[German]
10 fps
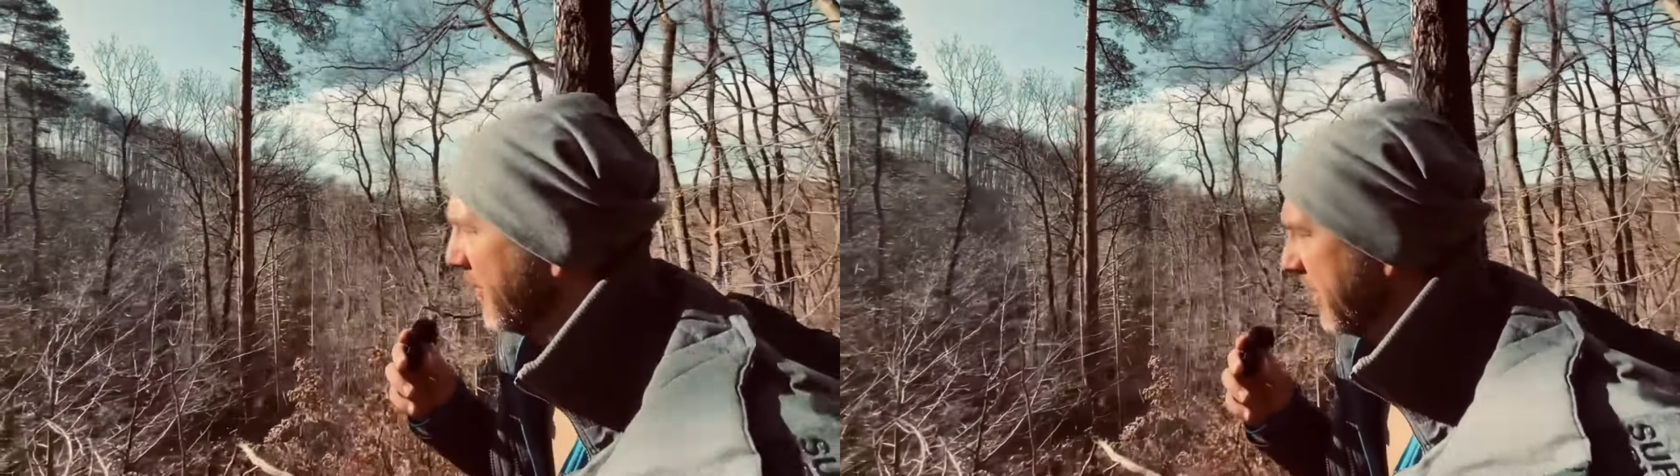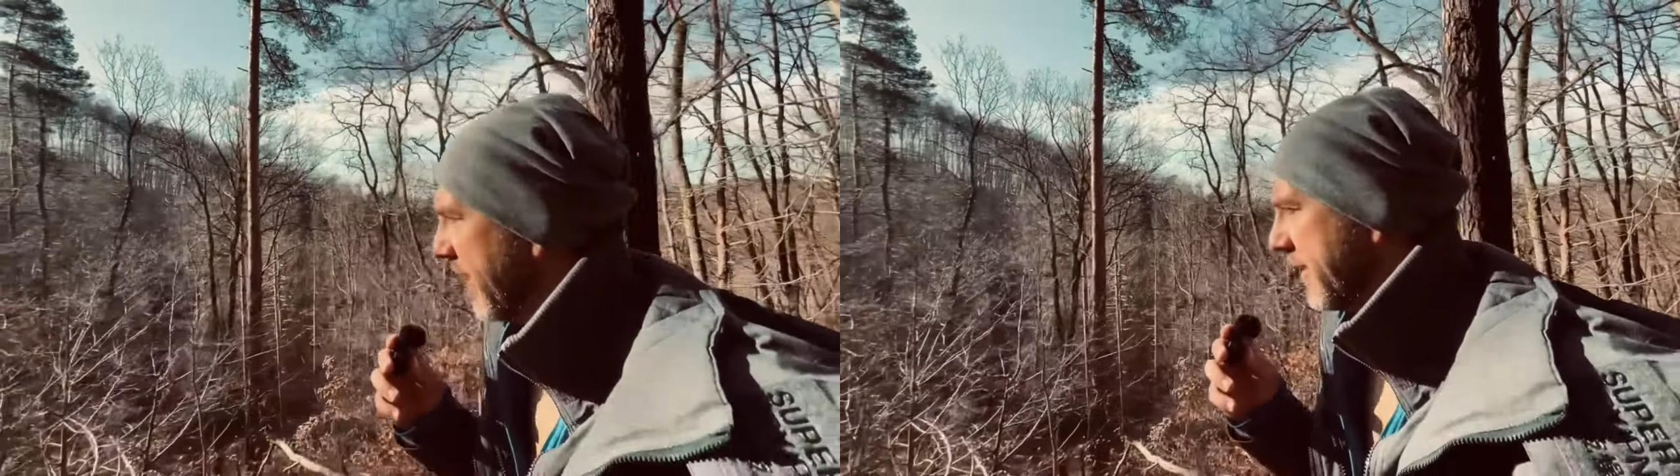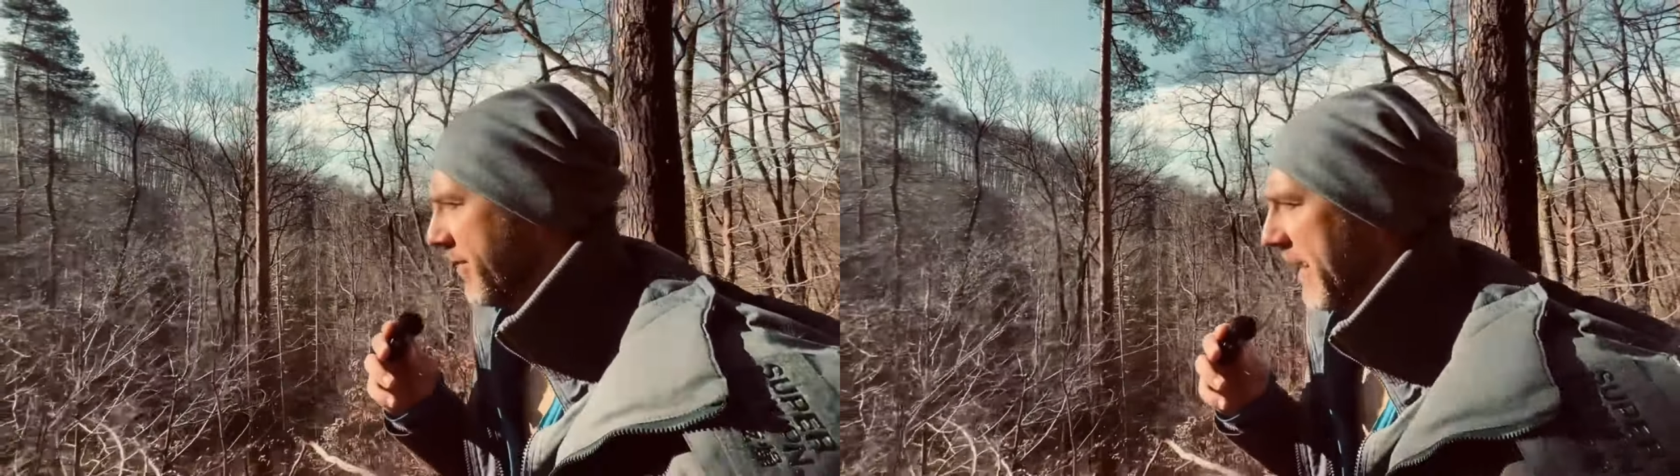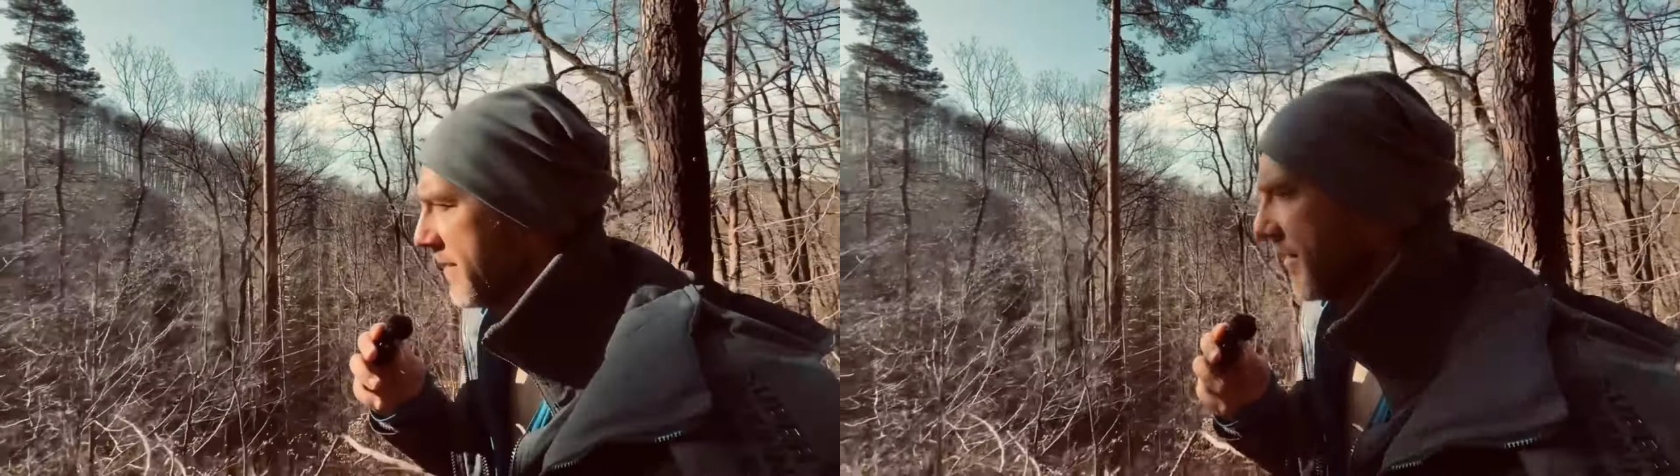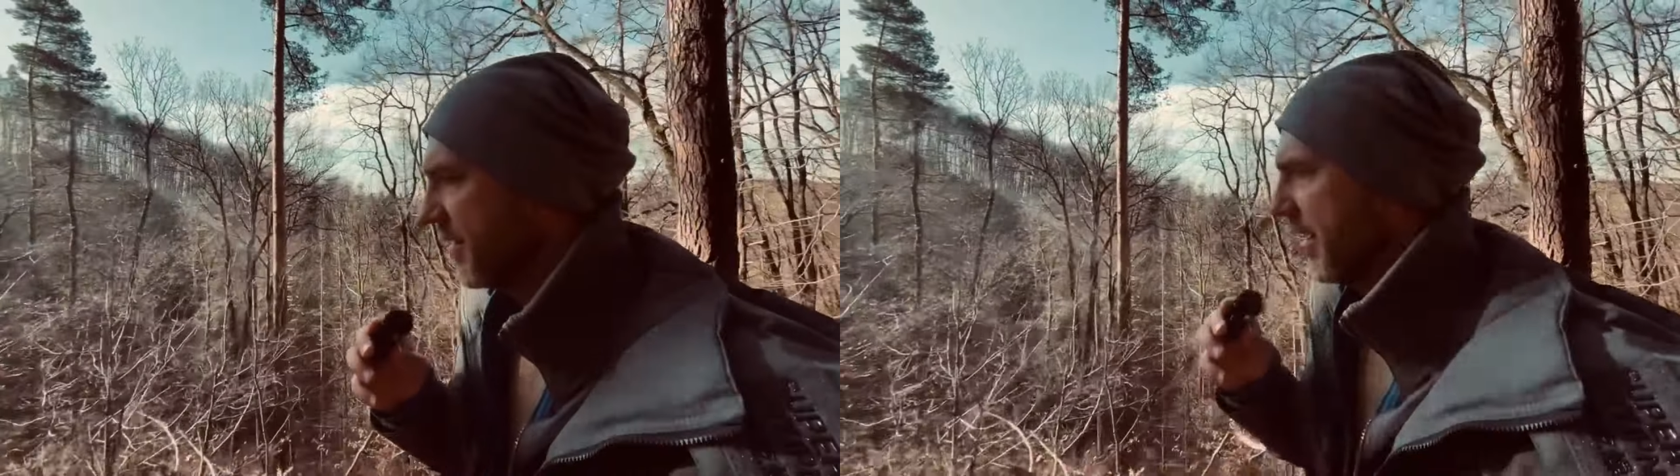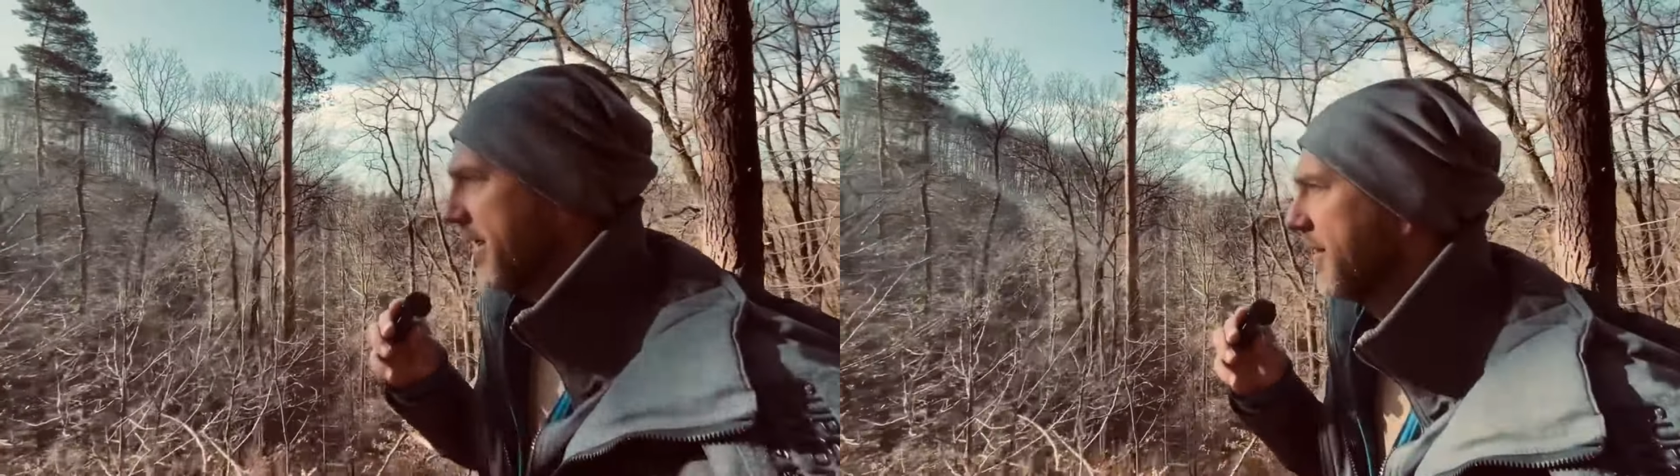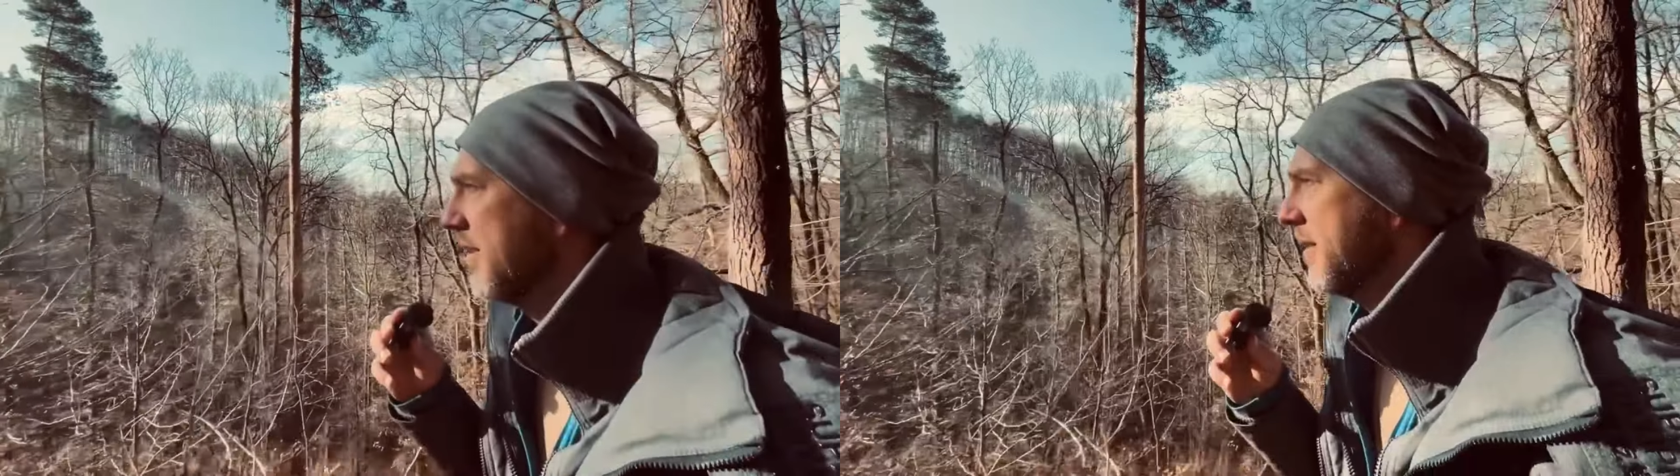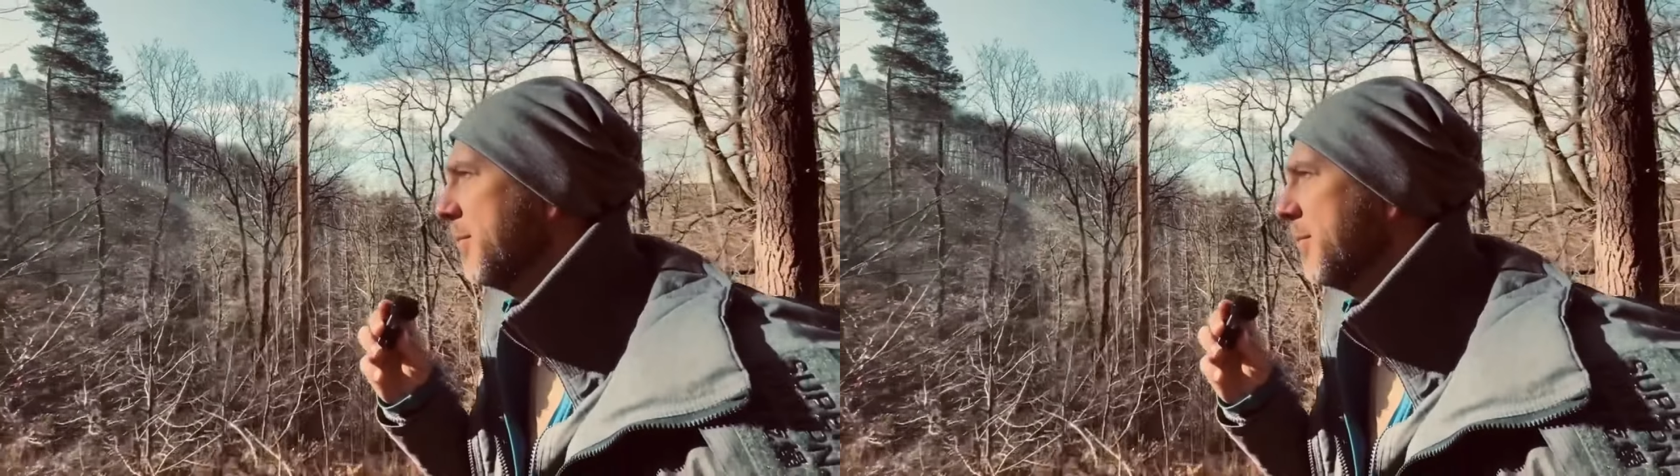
Da die Wartezeit